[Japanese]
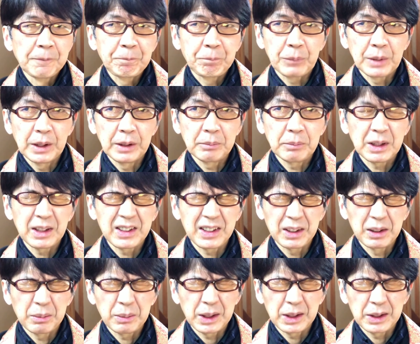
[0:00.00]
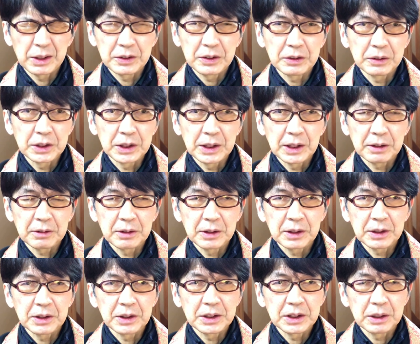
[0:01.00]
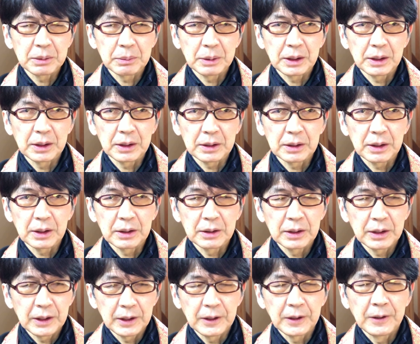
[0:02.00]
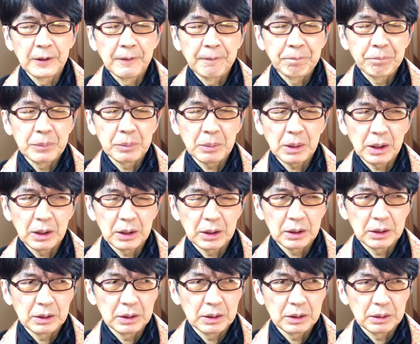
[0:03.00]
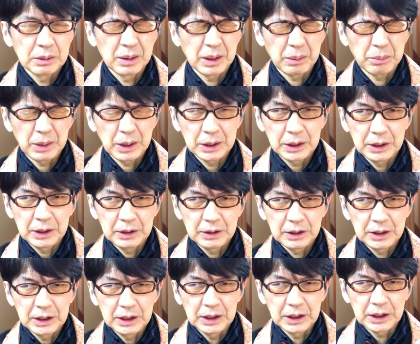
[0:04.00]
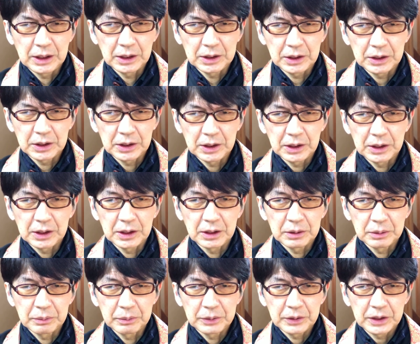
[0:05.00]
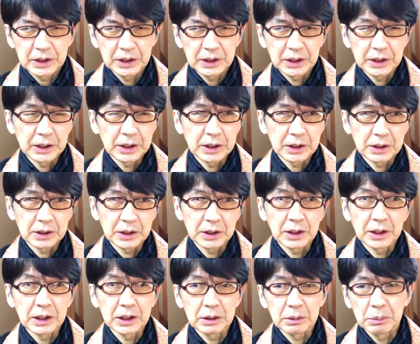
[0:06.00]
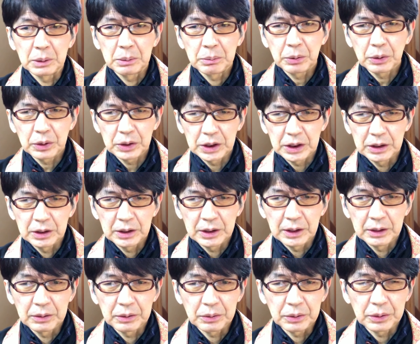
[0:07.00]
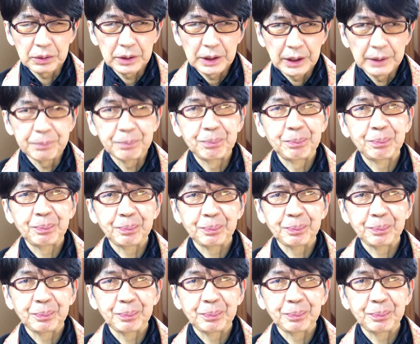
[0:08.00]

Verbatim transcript: 真木さん生まれてすぐいなくなってしまうはったんでまああんまりいい言い方じゃないけれども好きな言い方じゃないけど未亡人ということで。